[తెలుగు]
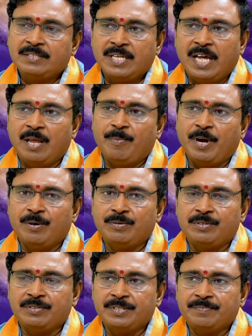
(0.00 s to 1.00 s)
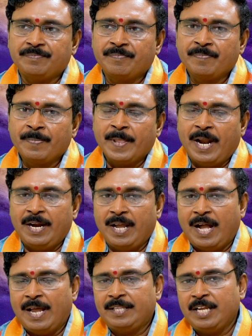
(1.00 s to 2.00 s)
చాలా బాగుంటుంది అంటే
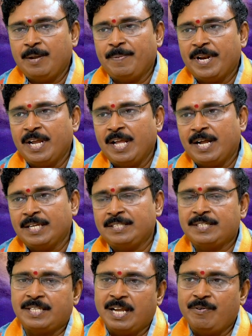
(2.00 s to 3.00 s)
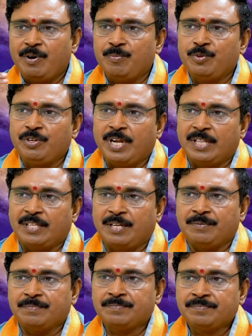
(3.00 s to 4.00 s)
ఆర్థిక పరంగా ఖచ్చితంగా వీళ్ళు
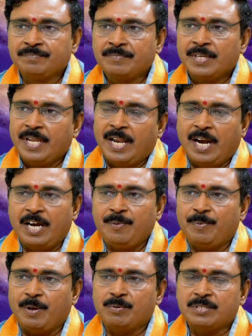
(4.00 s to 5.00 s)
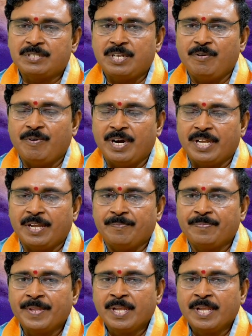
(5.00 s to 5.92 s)
ముందుకెళ్తారు hmm. ఎలాంటి ప్రాబ్లమ్స్ లేవు వాళ్ళకి